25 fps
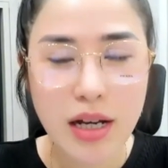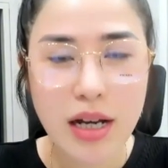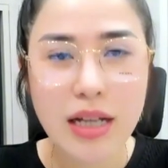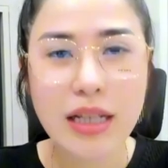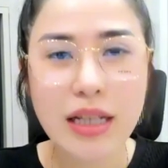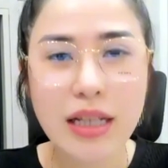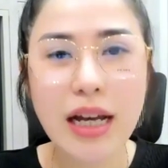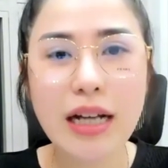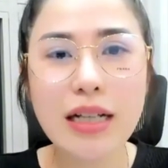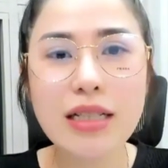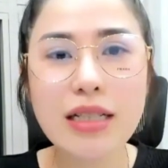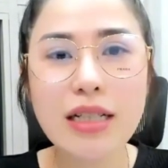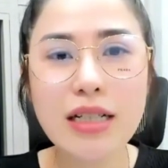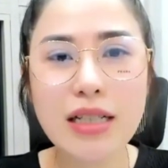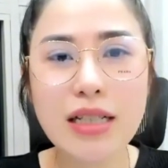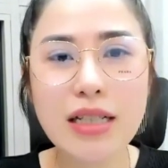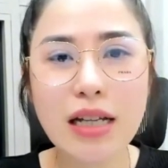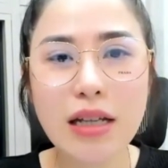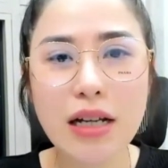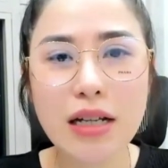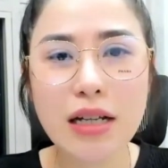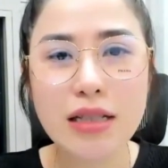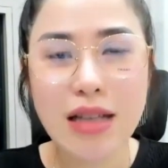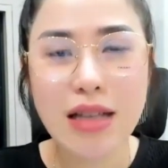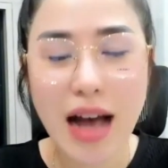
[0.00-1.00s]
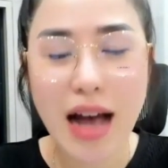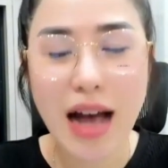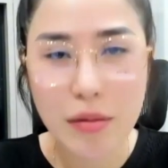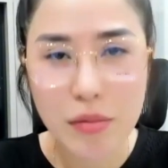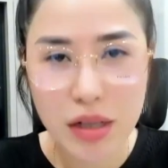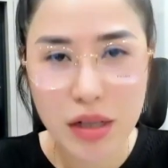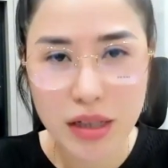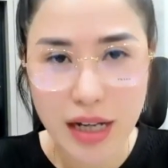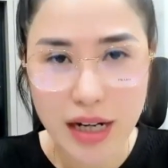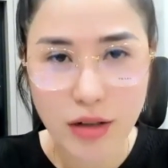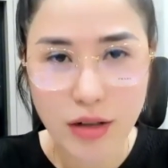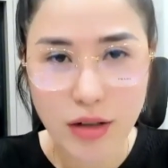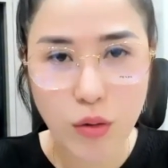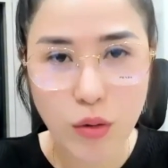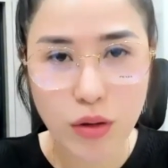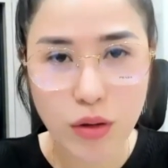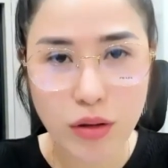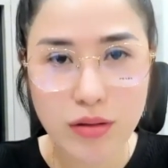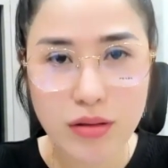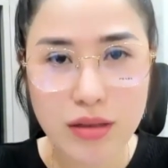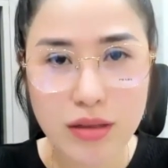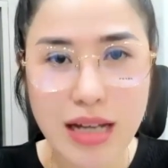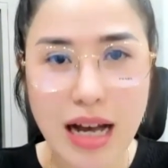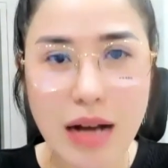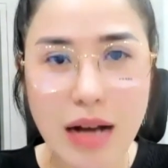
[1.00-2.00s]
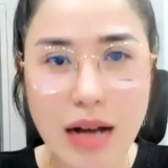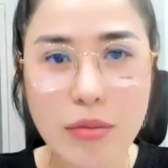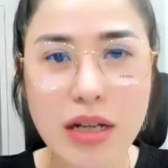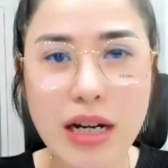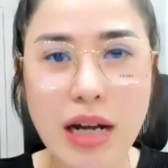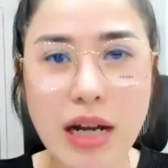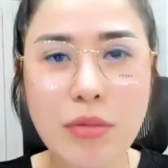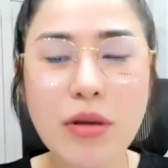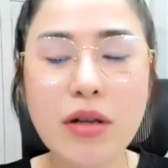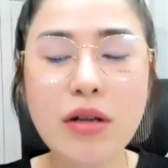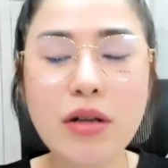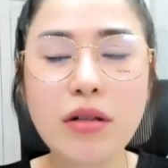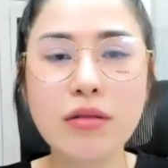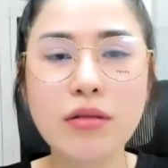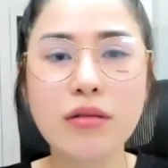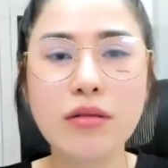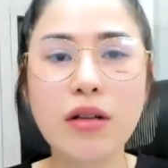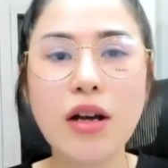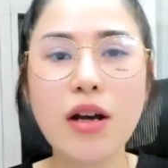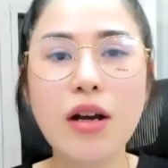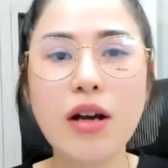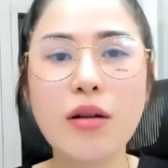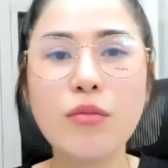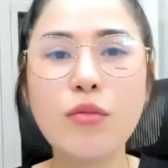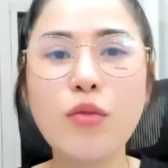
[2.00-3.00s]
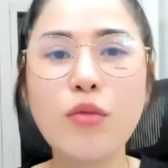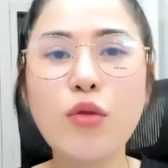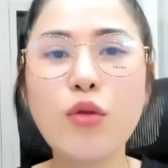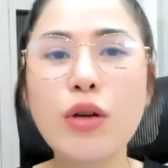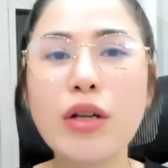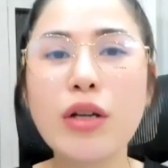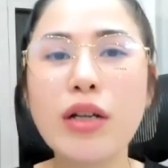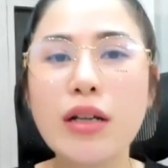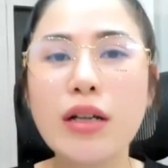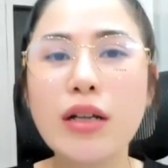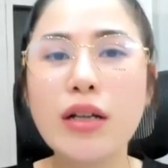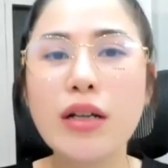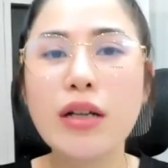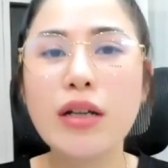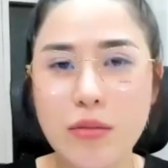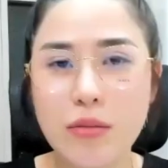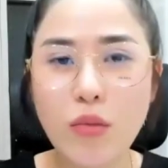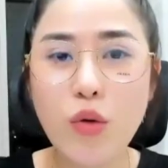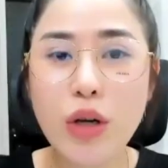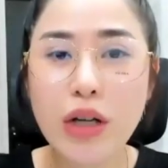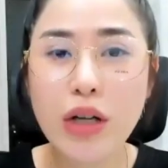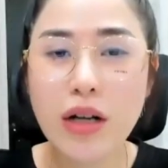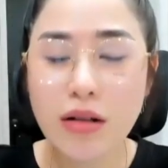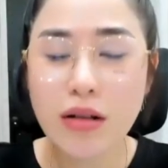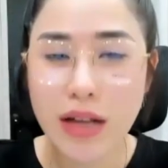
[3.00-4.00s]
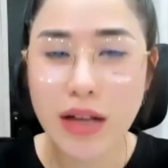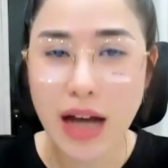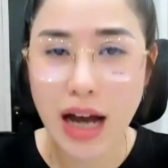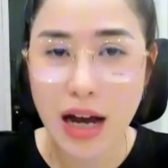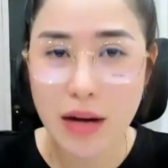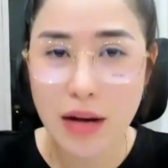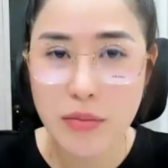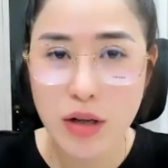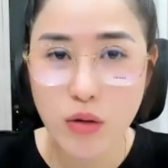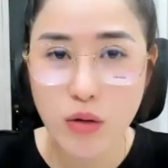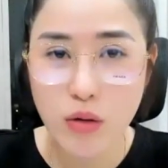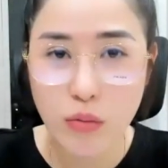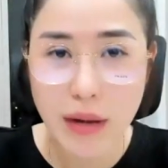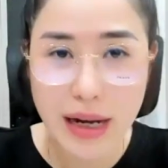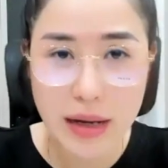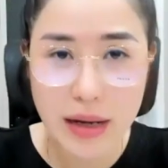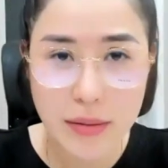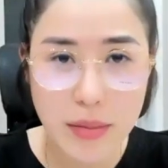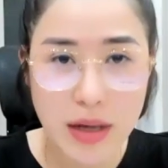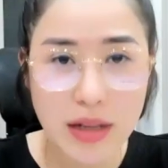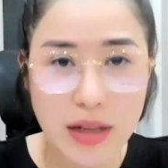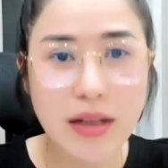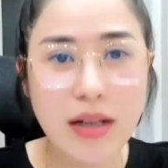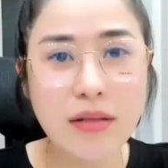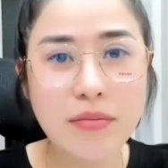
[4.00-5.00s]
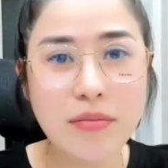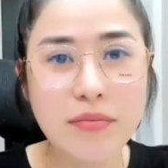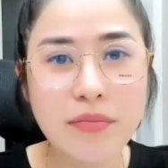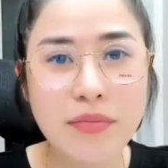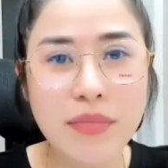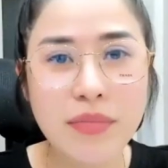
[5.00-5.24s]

Thì anh chị sẽ thấy da mình thay đổi, da mình đẹp hơn, mùi mùi cơ thể mình cũng bay mất nhé.